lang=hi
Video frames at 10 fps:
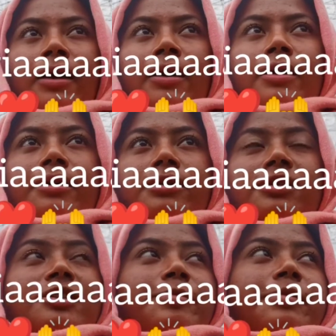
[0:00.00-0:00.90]
व्लॉग
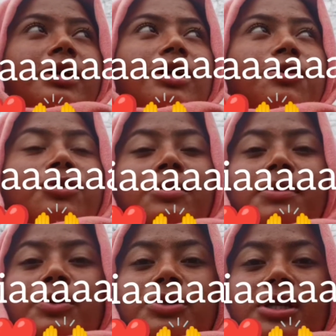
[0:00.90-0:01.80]
सच में मैं थक गई दिन
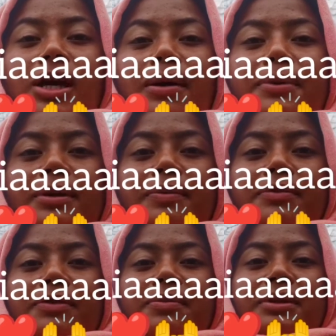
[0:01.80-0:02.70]
में कुछ किया भी नहीं पर
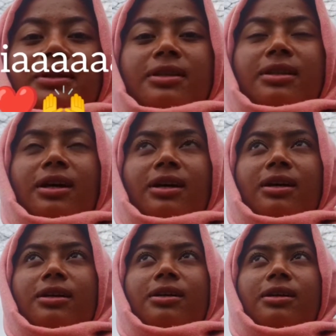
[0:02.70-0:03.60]
फिर भी इतनी थक
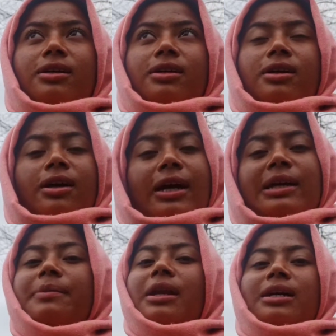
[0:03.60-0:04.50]
गई
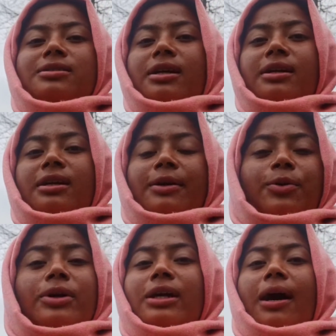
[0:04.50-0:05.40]
एक भी क्लास अटेंड नहीं की
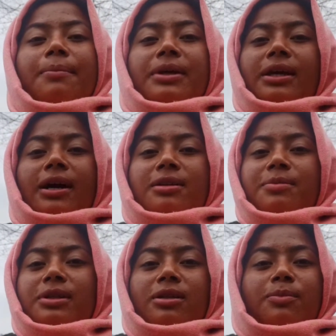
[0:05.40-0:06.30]
कोई काम नहीं किया आज
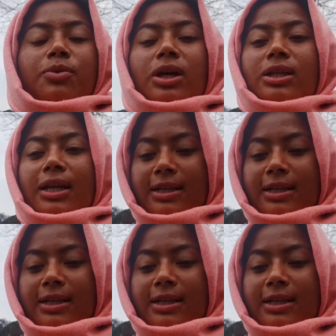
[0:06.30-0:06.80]
मैंने पूरा दिन